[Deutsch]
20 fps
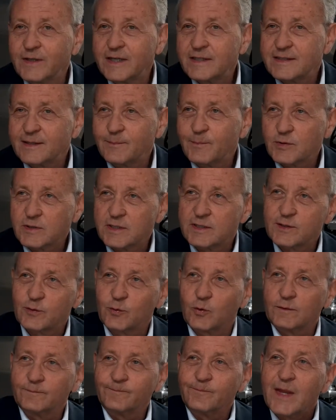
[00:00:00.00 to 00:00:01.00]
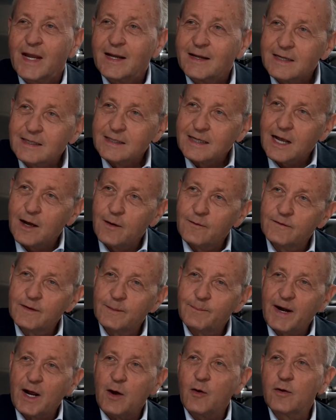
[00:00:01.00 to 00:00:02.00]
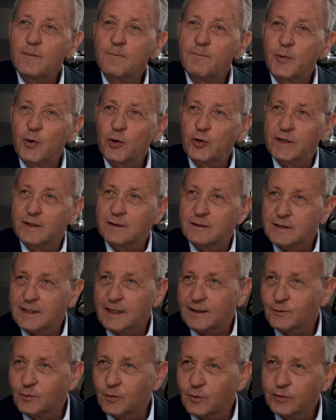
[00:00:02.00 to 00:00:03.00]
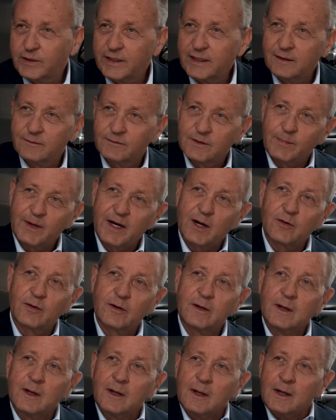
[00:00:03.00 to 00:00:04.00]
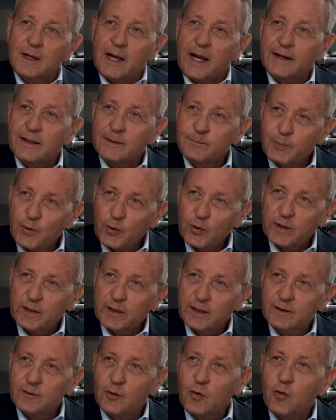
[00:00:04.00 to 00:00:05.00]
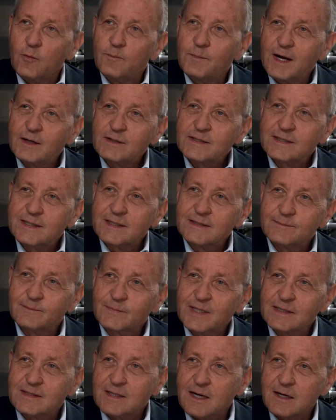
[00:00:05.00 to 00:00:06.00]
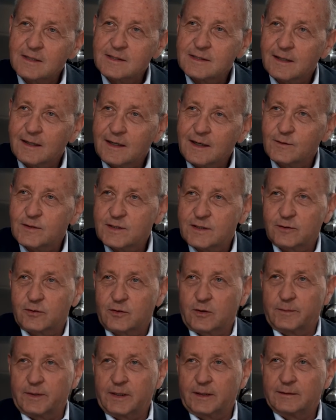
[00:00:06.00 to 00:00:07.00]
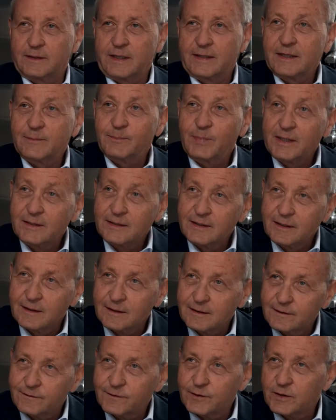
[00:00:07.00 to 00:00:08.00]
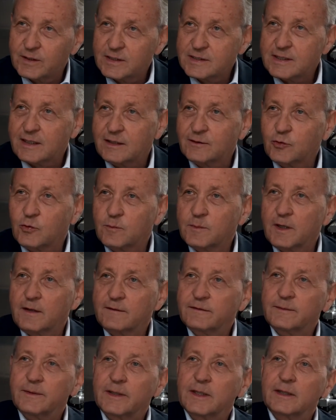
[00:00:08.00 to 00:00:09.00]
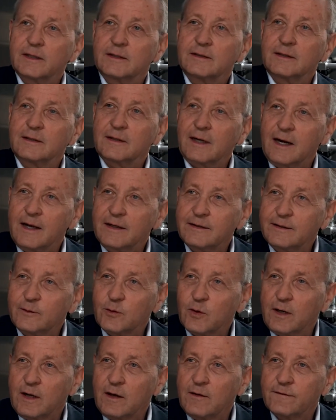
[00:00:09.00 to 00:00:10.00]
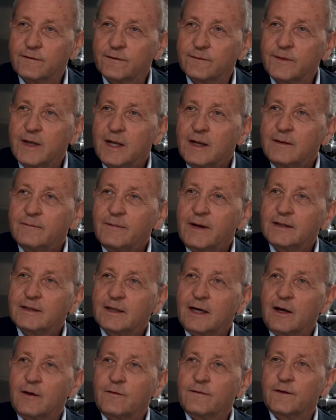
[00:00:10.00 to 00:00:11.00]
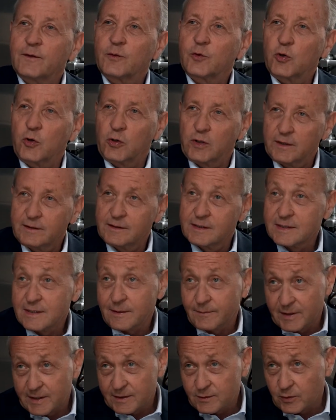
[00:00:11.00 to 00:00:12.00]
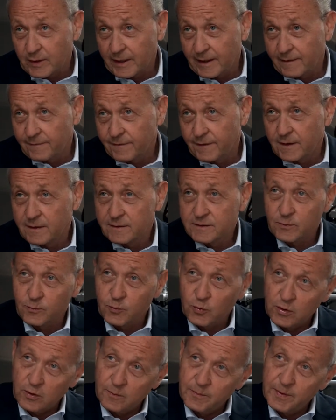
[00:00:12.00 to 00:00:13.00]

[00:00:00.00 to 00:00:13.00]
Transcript: wie ist die Position? Ich glaube, wir brauchen Brückentechnologien. Wir brauchen eine Brücke, um aus diesem Desaster rauszukommen. Ich plädiere dafür, dass die Atomkraftwerke, die drei, die noch laufen, weiterlaufen können. Das ist aber nicht so einfach, sowohl